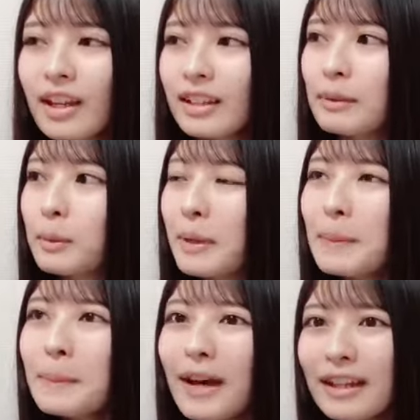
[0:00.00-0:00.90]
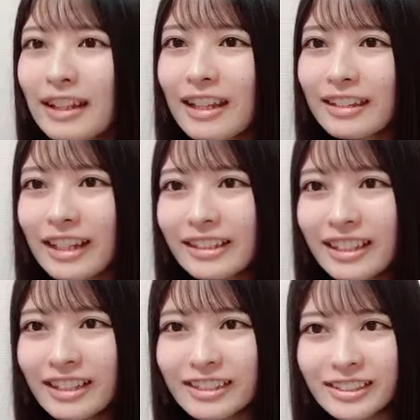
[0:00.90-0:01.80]
でもメンバーね大
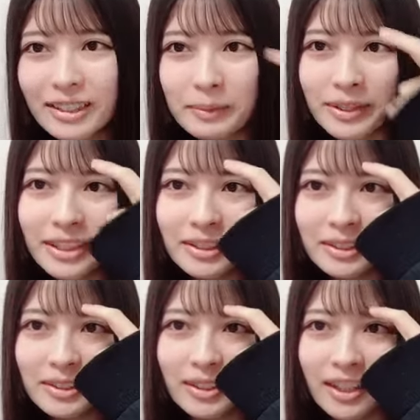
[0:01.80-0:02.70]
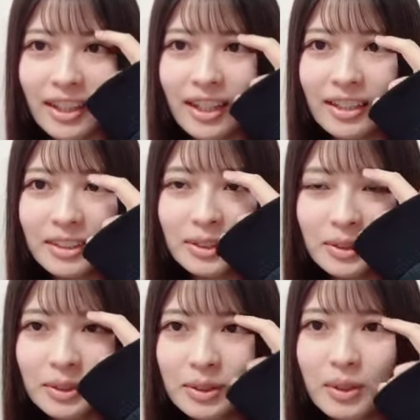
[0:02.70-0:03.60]
体レッスン着みんな黒だね
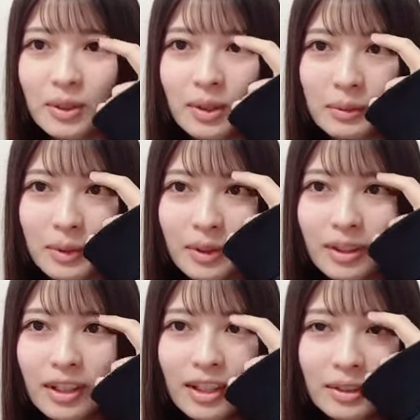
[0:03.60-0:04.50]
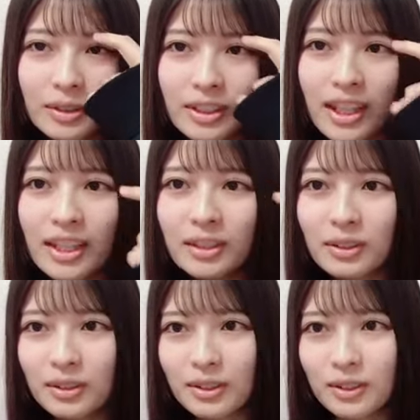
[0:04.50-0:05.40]
超黒多いもん特に8
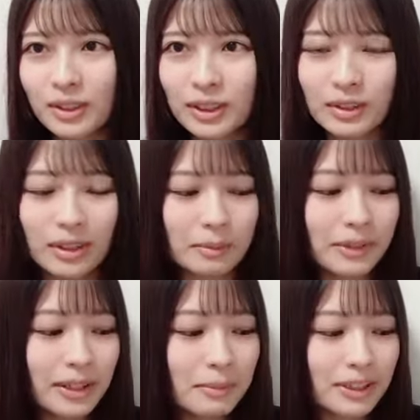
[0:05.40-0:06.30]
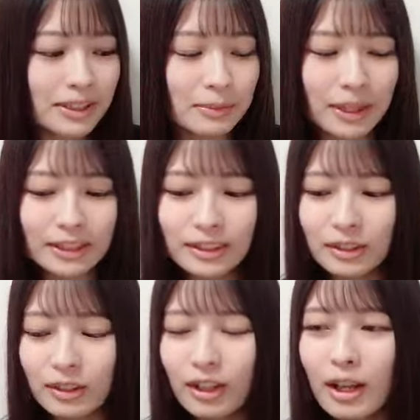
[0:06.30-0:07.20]
の時とかみんなマジで真っ
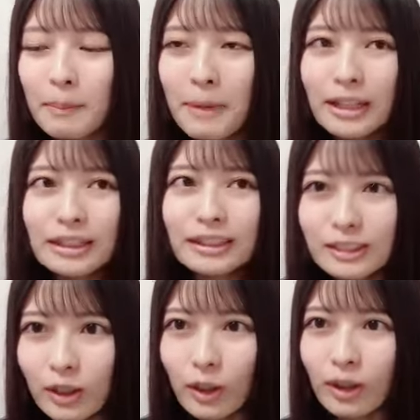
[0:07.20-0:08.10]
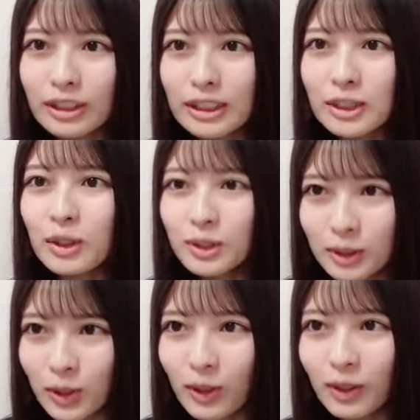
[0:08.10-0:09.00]
黒真っ黒白
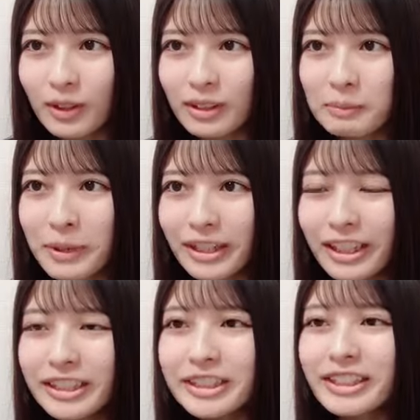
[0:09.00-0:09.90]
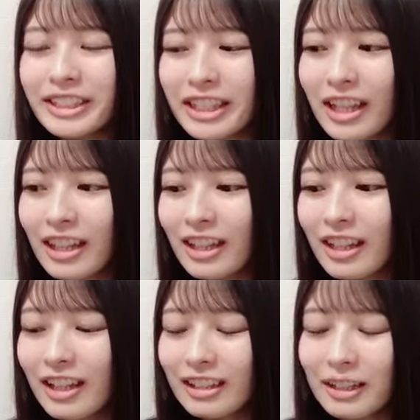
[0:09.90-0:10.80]
黒ばっかりすぎて
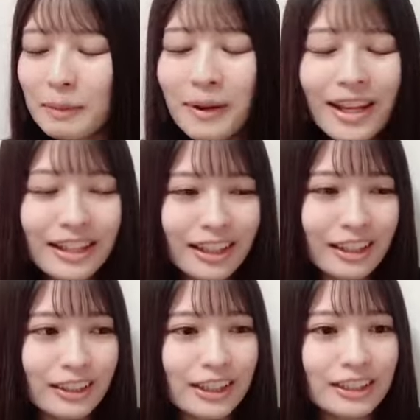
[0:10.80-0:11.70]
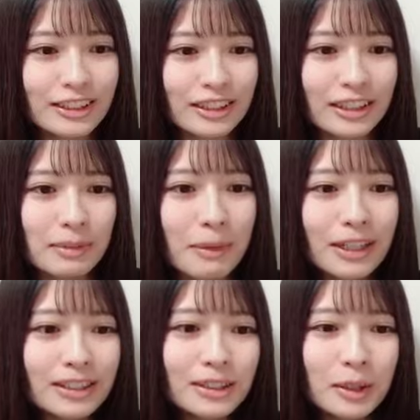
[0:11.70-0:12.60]
なんか前なんかのレッスンの時に
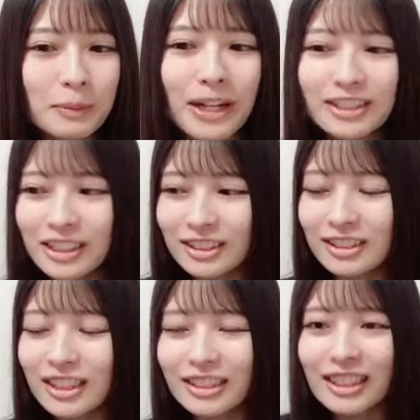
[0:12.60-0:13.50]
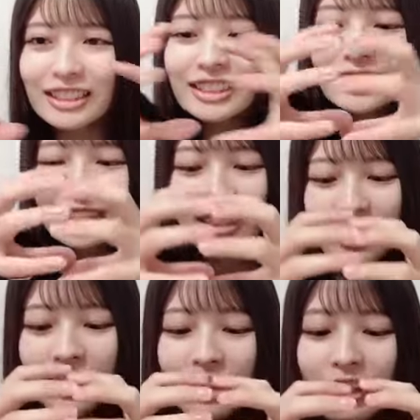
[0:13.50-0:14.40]
真っ黒 VS なんか立ち位置が
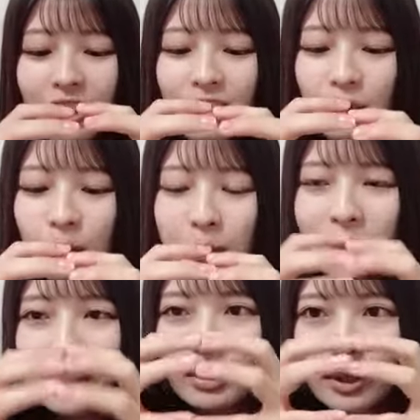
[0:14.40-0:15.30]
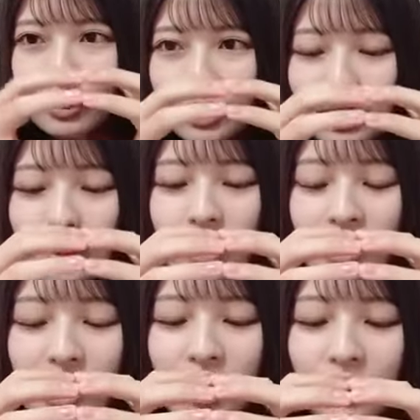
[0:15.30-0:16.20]
ねこうみんなの曲だった時
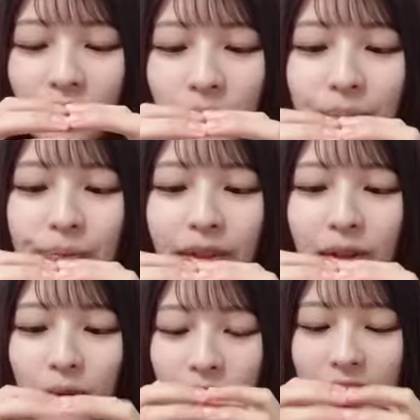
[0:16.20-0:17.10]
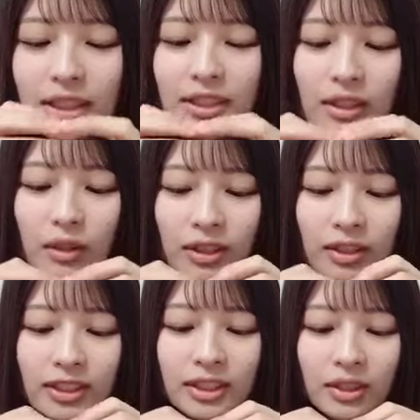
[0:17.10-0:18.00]
に8のこう立ち位置がこうあった
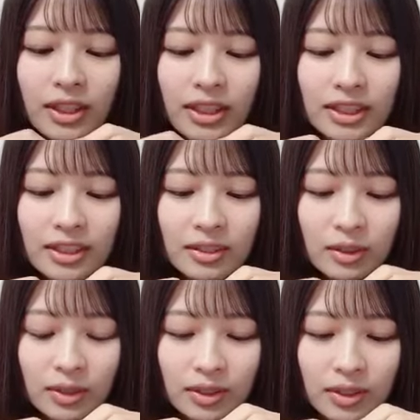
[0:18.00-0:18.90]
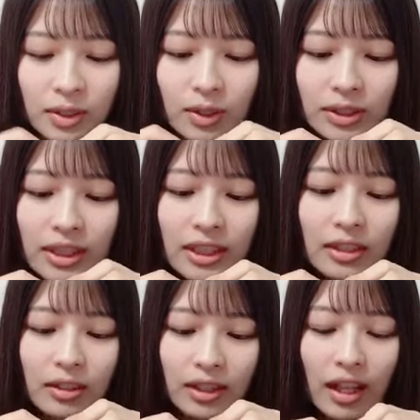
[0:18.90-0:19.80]
西と東の曲だった
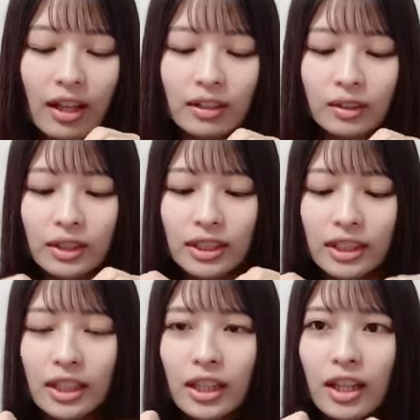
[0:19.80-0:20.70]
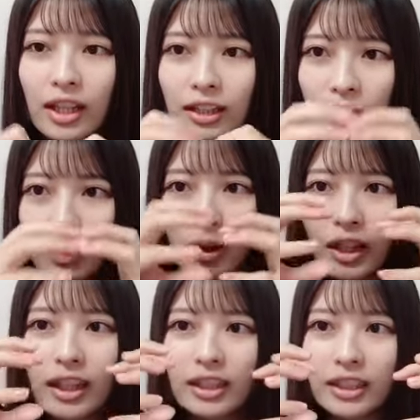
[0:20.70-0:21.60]
のかなの時にでこう分
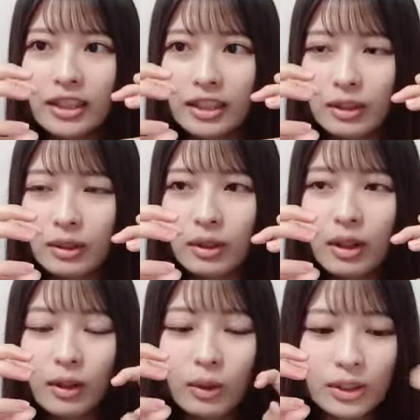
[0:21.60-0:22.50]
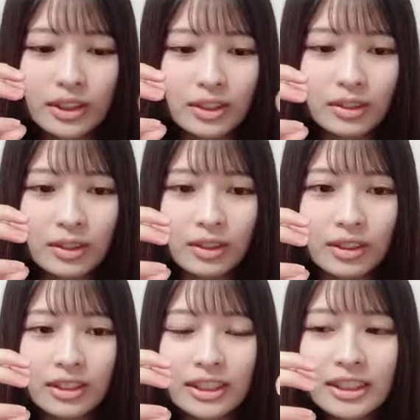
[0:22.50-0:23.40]
かれてたんだけどこっちの
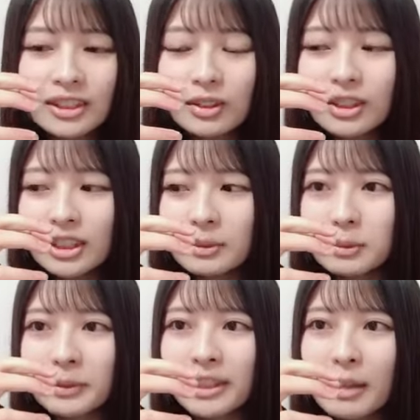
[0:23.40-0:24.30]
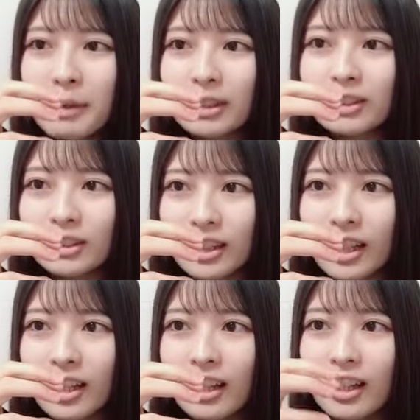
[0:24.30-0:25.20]
西のチームみんな真っ黒
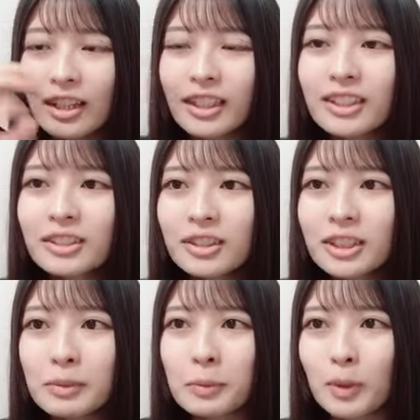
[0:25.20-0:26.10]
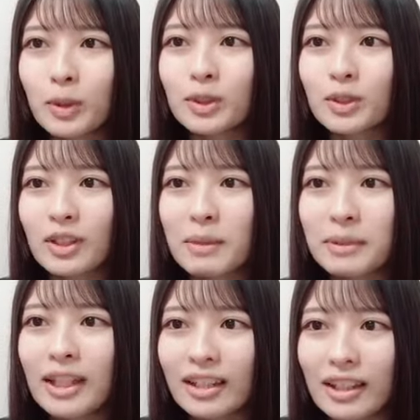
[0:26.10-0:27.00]
で東のチームモノクロでみ
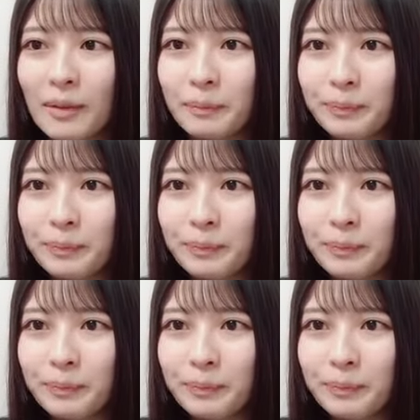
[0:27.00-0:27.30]
たいな